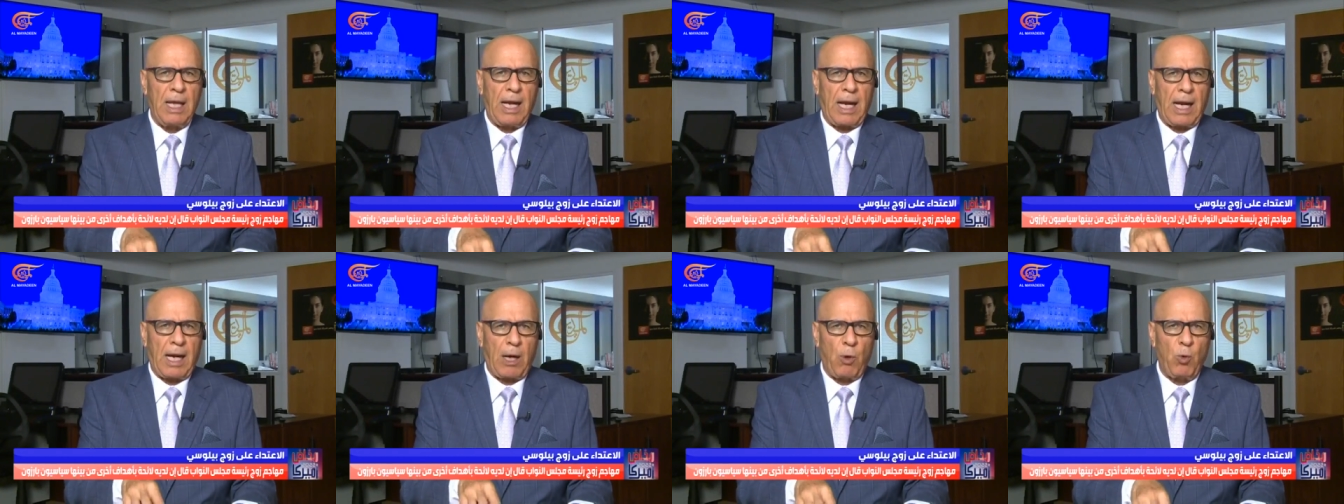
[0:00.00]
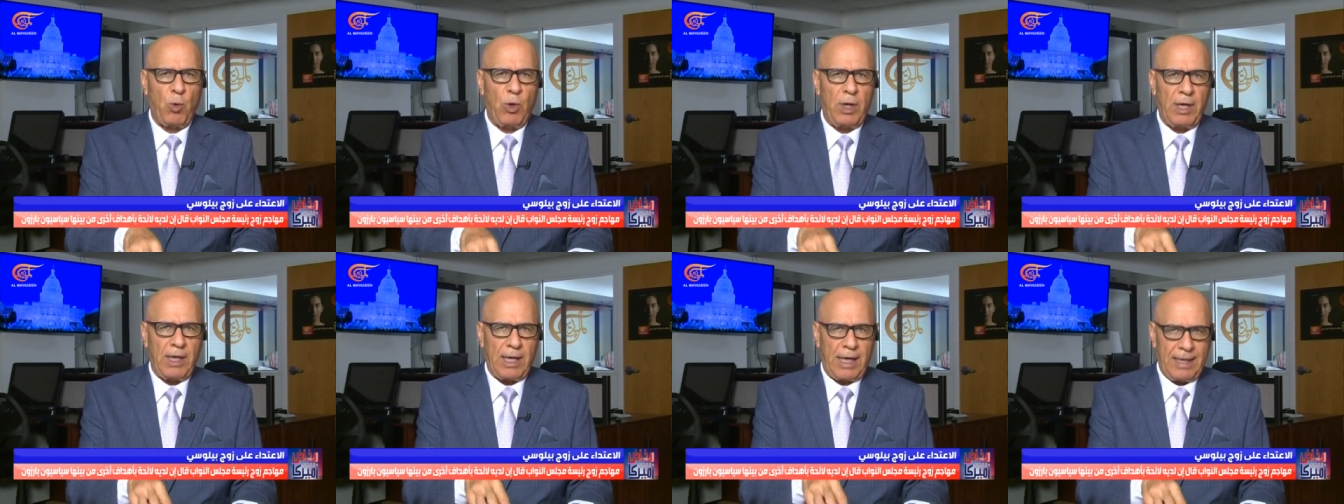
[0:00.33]

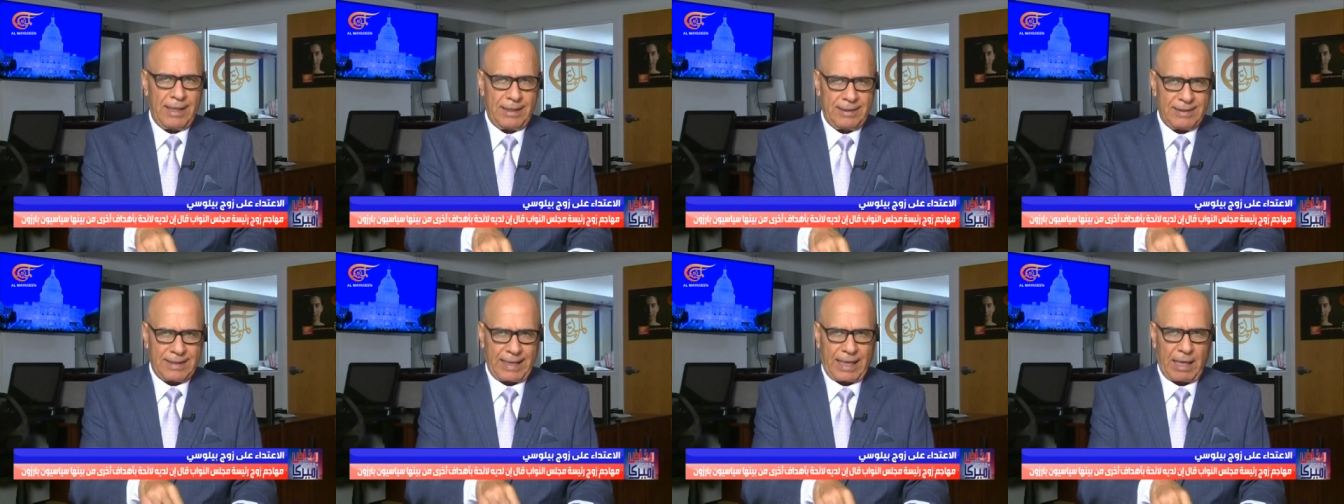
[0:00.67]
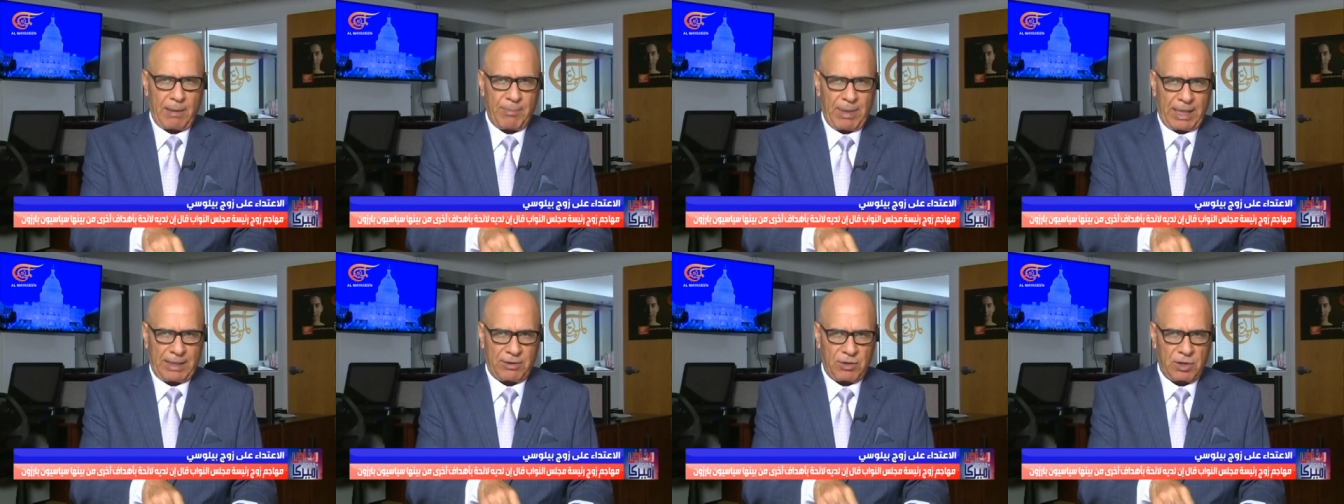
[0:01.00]
حول
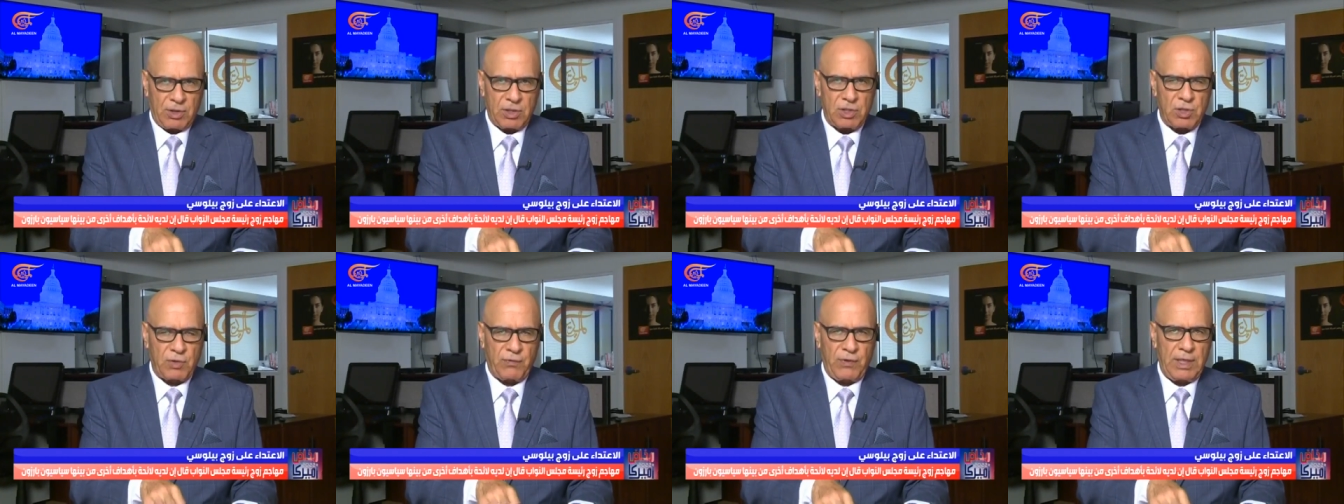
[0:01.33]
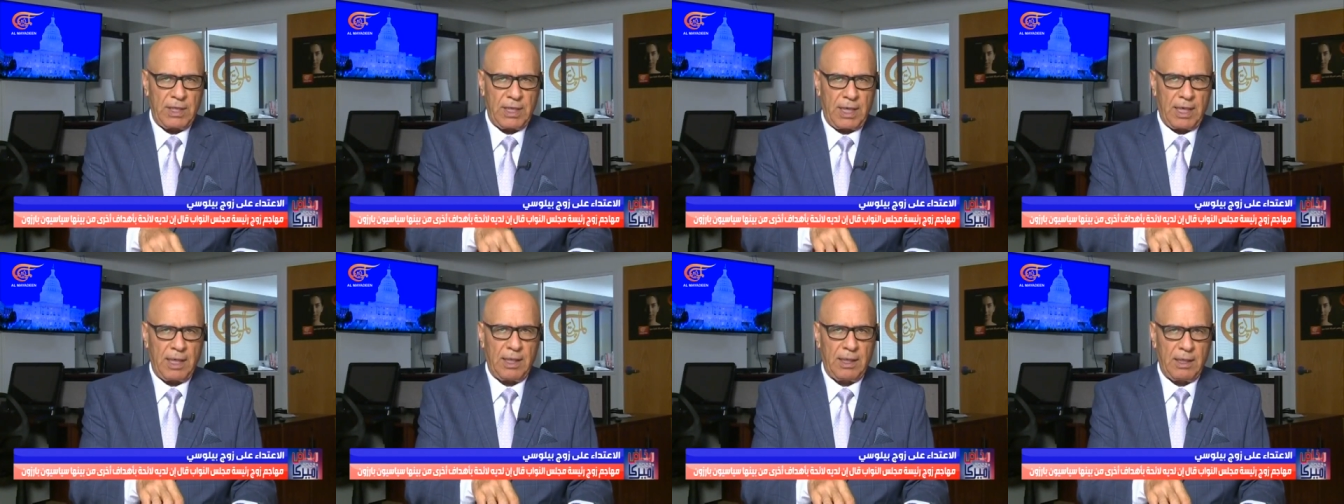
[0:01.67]
الانتخابات
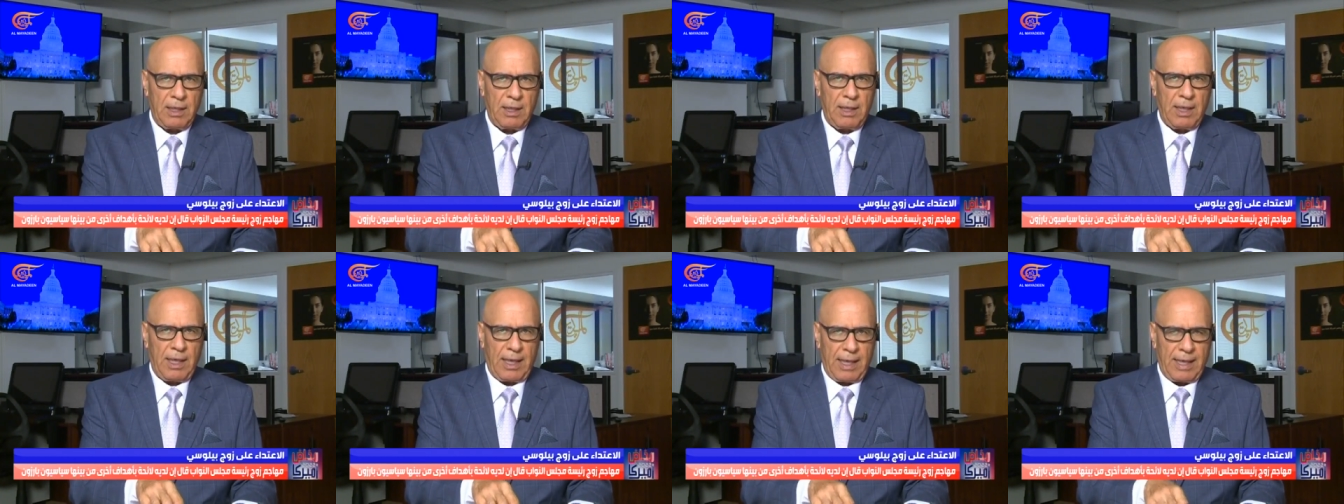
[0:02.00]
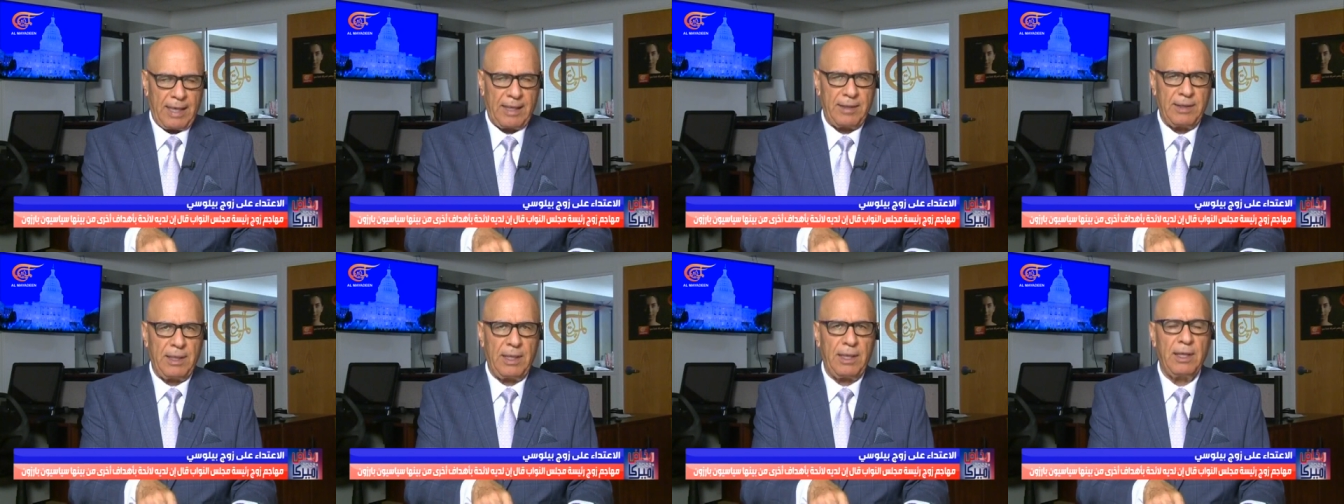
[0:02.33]
النصفيه
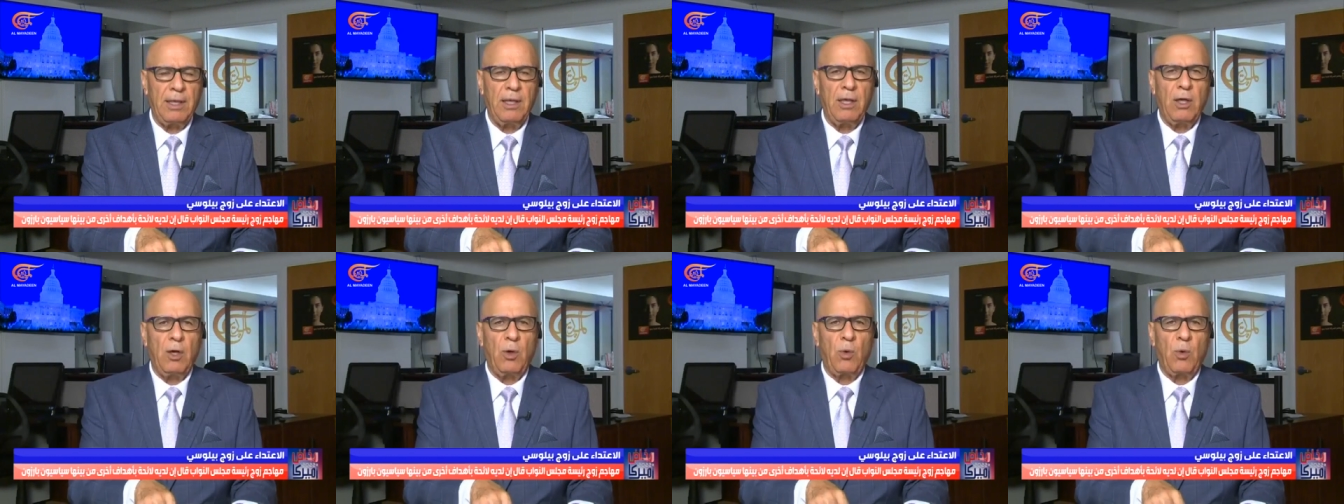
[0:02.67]
هذه